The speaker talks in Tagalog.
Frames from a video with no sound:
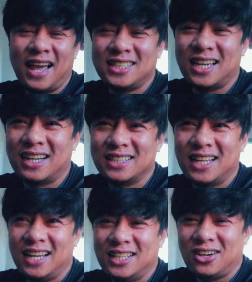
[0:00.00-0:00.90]
siyang
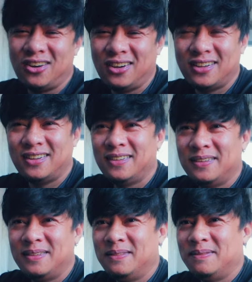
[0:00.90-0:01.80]
nagdala nito.
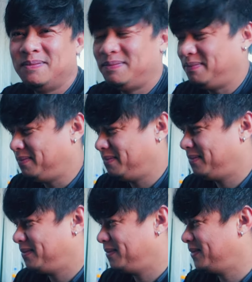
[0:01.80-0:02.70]
Dapat
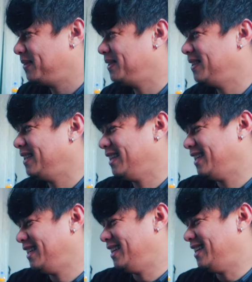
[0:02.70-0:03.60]
talaga hindi ko tinawag
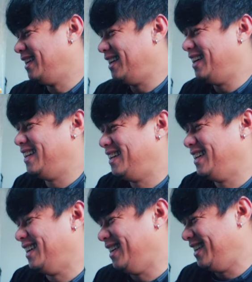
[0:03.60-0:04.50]
eh.
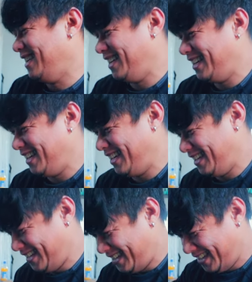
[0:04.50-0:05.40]
Mati po,
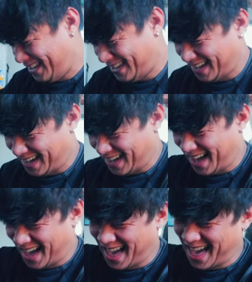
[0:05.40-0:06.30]
310 na.
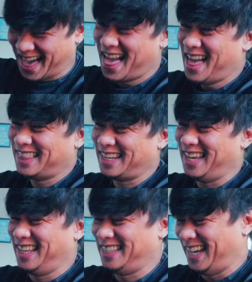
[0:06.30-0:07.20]

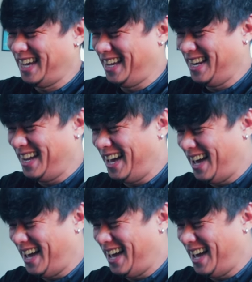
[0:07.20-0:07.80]
310.